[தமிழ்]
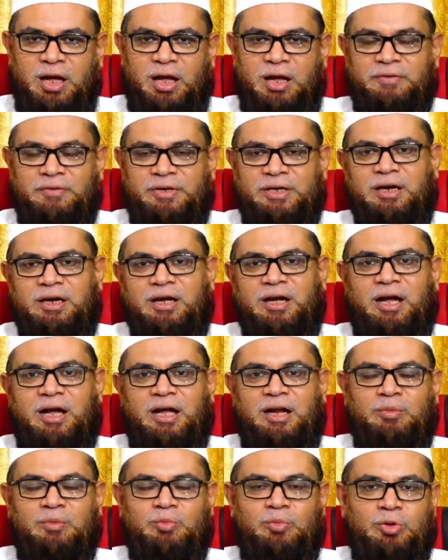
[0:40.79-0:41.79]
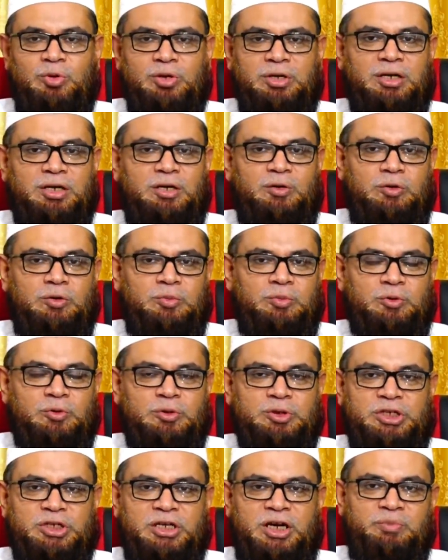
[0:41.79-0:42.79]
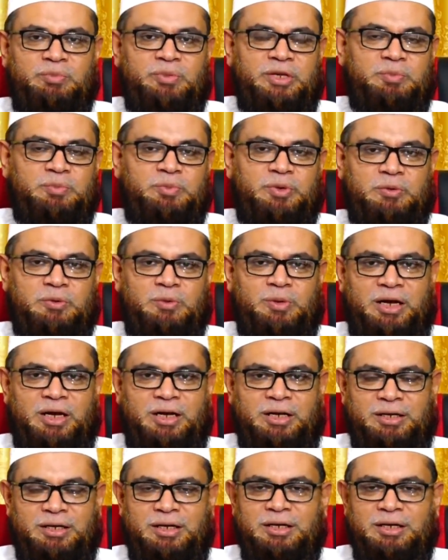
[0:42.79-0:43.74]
அவர் காலம் முழுக்க நோன்பு நோற்ற நன்மையை பெறுவார்